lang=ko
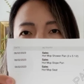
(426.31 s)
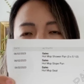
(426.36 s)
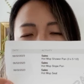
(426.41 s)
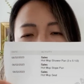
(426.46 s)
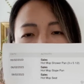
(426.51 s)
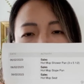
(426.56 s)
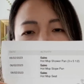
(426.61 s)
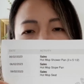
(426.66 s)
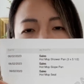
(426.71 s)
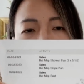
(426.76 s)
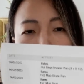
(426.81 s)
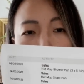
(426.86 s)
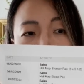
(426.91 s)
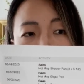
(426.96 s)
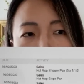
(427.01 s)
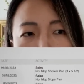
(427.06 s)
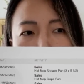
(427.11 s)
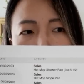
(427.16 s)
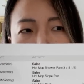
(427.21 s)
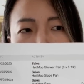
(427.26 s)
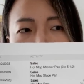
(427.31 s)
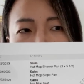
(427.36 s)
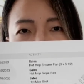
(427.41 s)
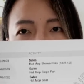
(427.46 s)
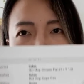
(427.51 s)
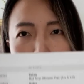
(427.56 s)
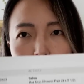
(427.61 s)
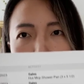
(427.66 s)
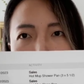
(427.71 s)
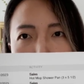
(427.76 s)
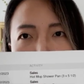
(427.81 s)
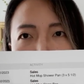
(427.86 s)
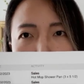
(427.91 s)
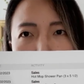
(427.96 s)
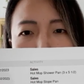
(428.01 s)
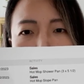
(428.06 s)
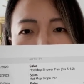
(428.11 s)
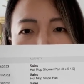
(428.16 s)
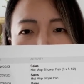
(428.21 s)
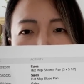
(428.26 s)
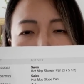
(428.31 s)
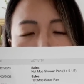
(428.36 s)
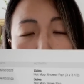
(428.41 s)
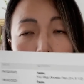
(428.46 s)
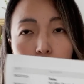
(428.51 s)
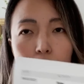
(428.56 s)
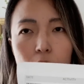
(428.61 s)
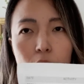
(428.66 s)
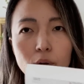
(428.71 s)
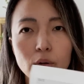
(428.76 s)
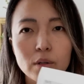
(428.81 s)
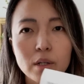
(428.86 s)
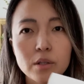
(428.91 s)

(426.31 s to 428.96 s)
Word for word: 그래서 이 가격은 또 제네럴 콘트리트 가격이에요.